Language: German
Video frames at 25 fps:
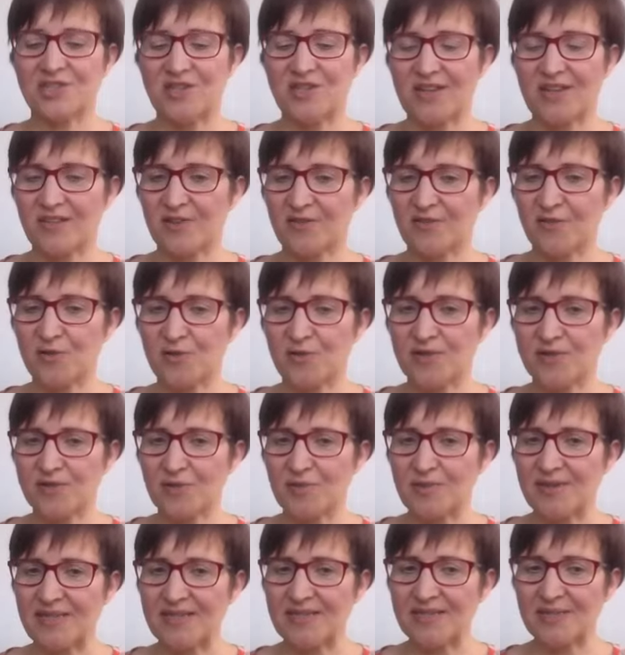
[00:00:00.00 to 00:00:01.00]
stattgefunden
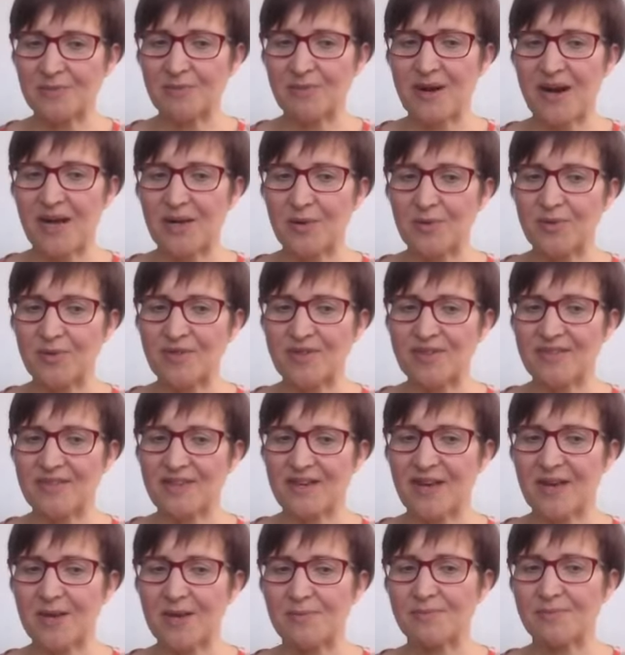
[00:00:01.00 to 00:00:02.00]
zum ersten Mal. Und,
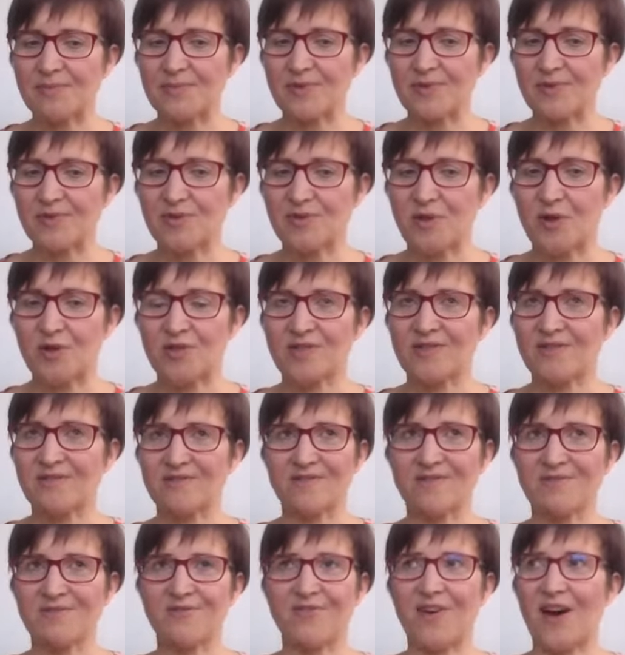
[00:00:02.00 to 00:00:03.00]
ähm, und dort
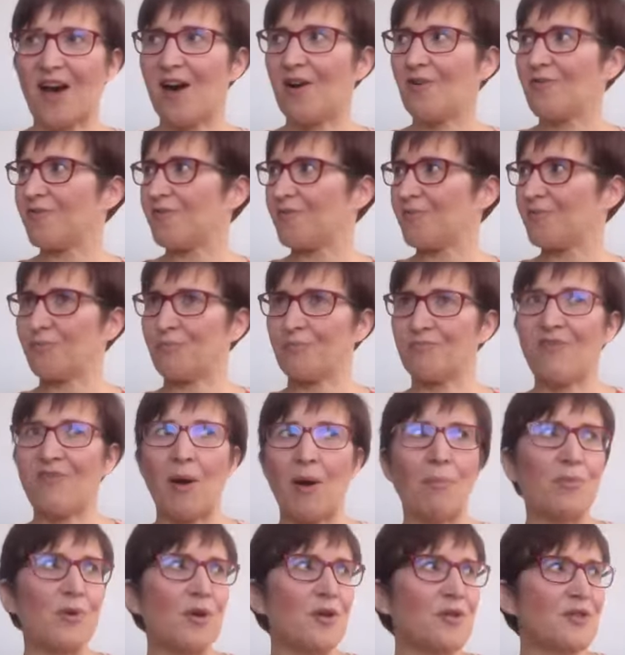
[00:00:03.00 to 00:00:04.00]
war, auf,
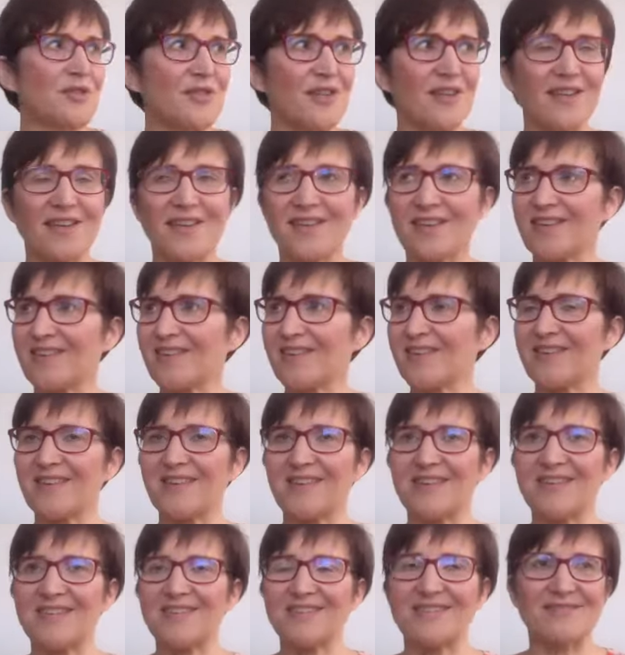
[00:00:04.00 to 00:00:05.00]
war plötzlich
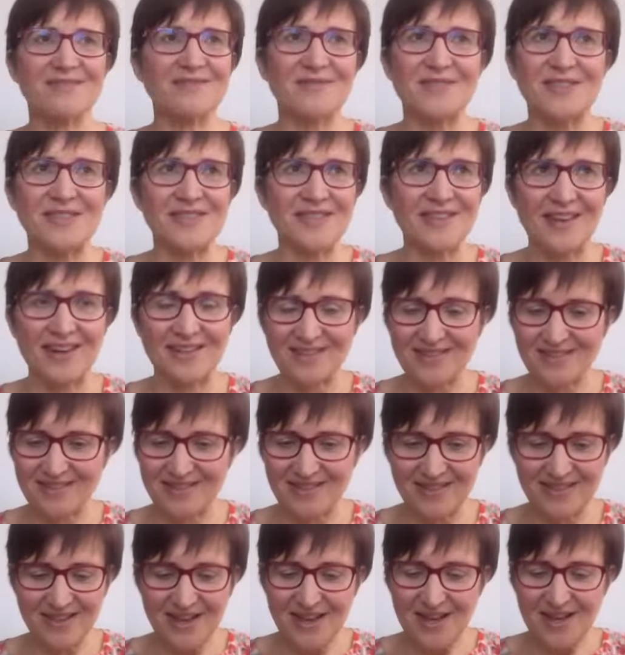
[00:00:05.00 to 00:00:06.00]
äh, diese,
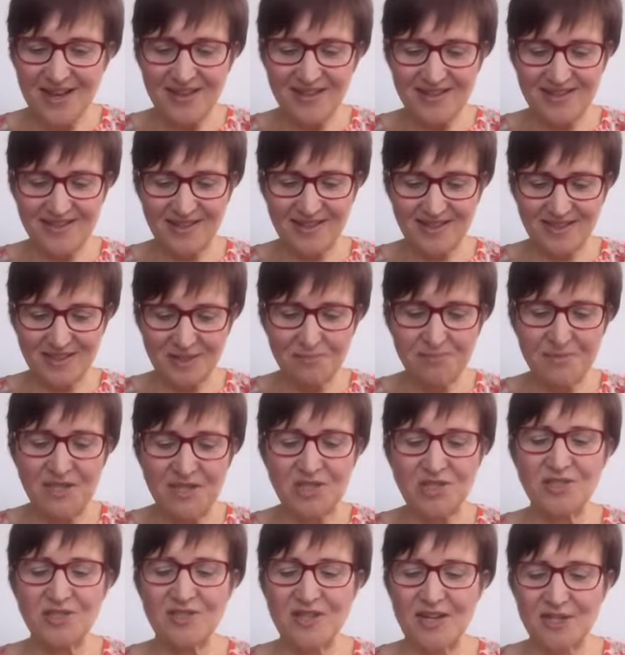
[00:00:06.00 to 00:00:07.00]
ganze, diese ganzen
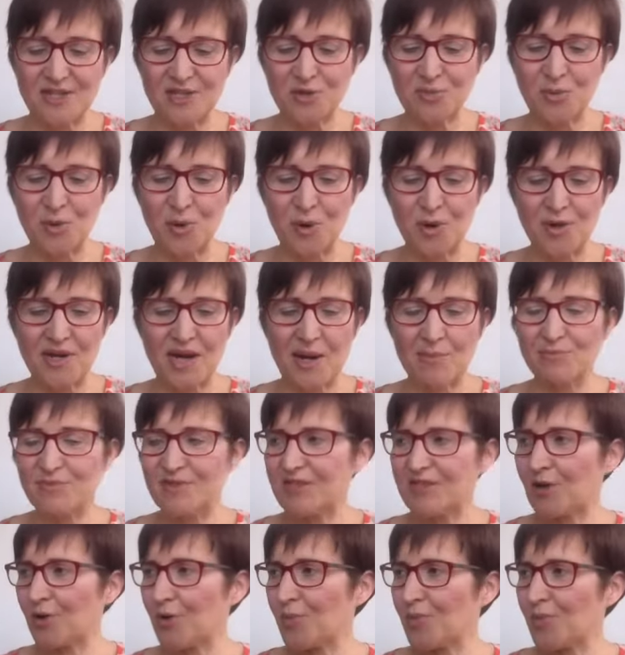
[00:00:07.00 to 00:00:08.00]
Menschen, die da gesprochen haben,
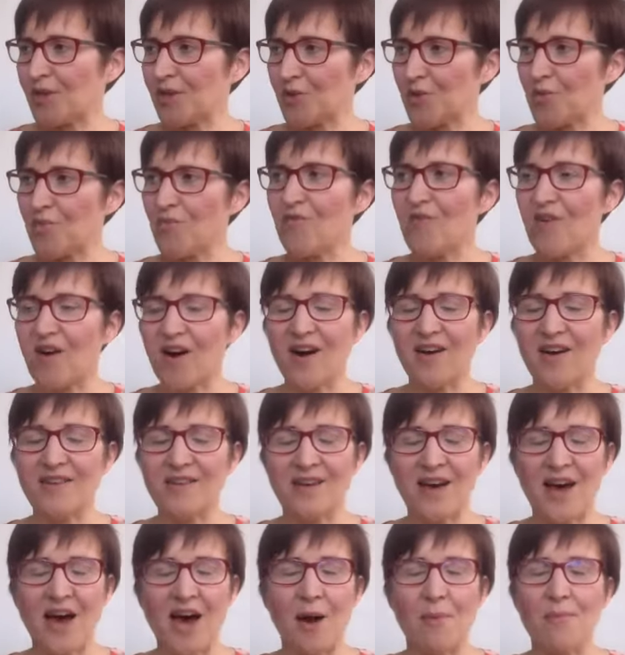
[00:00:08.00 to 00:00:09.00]
die da um mich rum
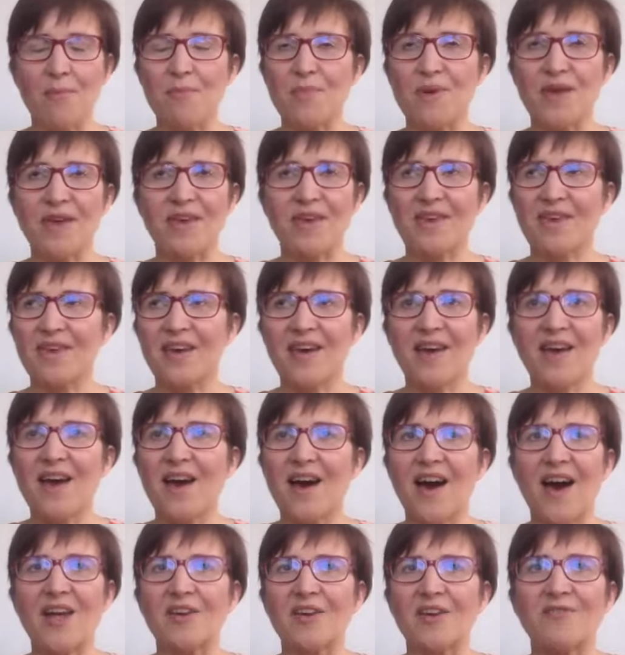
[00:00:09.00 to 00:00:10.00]
waren, haben mich
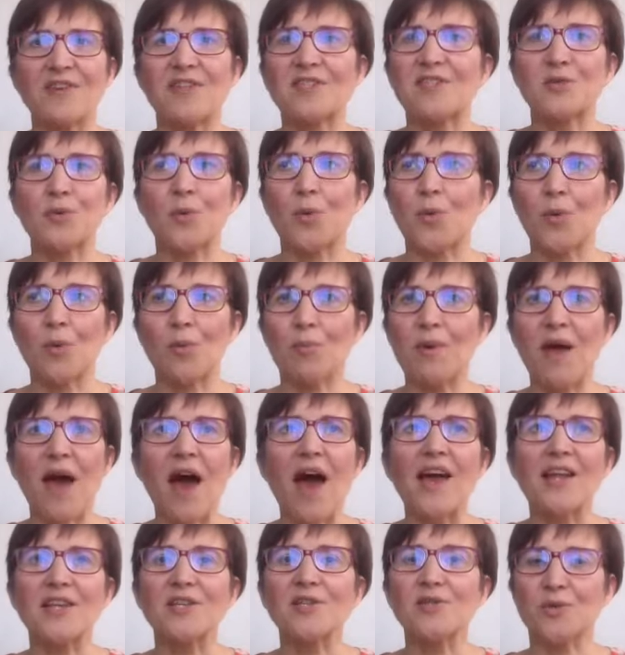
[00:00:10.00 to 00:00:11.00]
einfach so
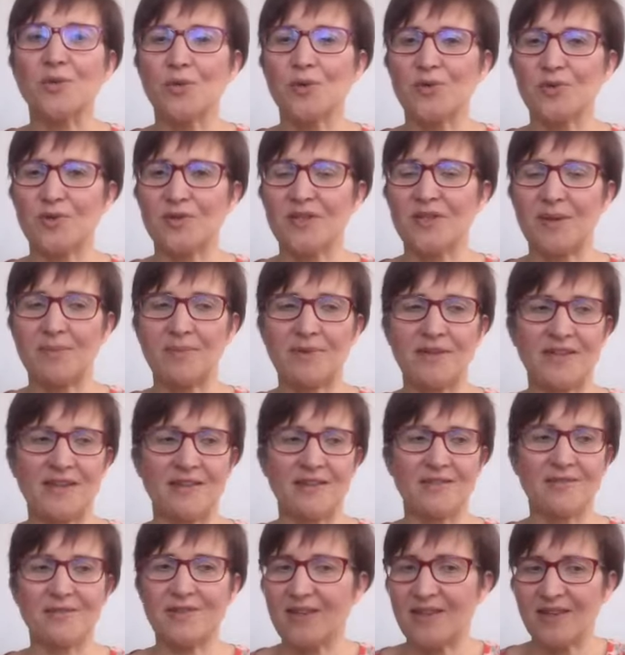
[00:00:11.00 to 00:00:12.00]
beeindruckt und habe gedacht,
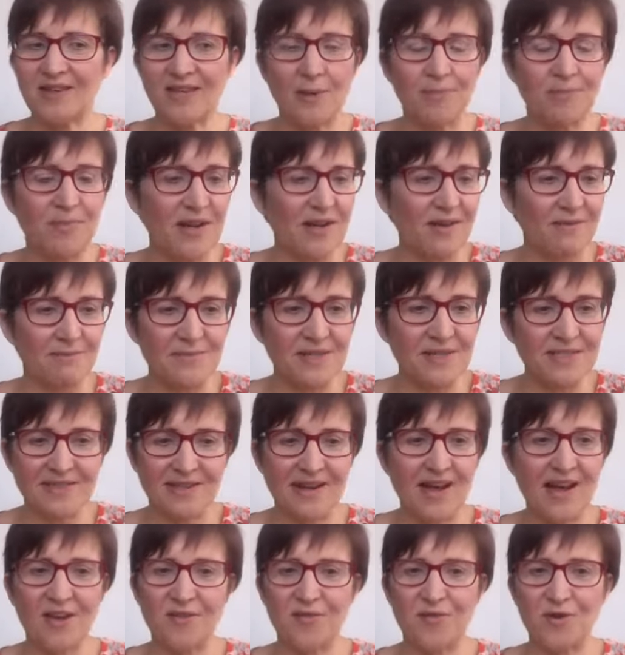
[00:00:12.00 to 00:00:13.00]
ich habe dann, mir ist
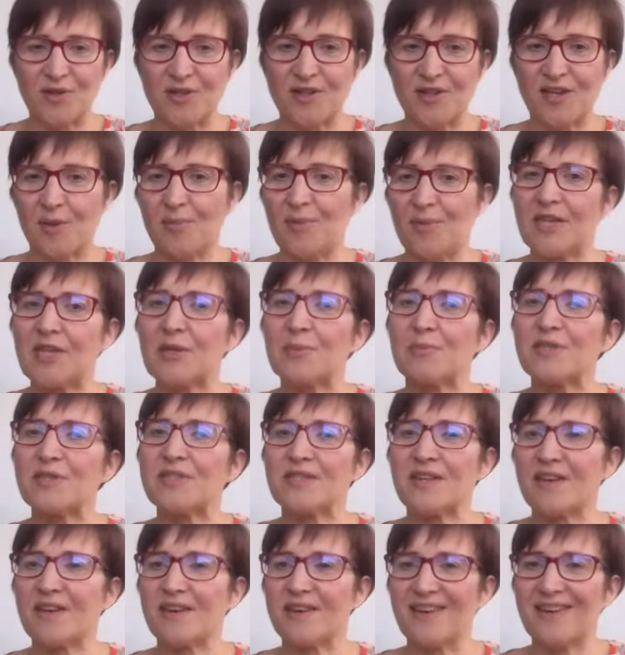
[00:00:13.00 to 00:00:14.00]
klar geworden, ich habe eigentlich
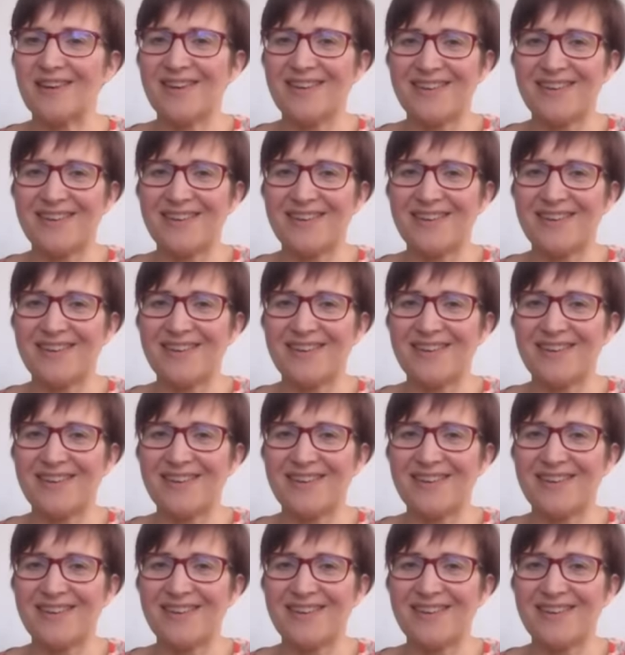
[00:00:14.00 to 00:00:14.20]
bisher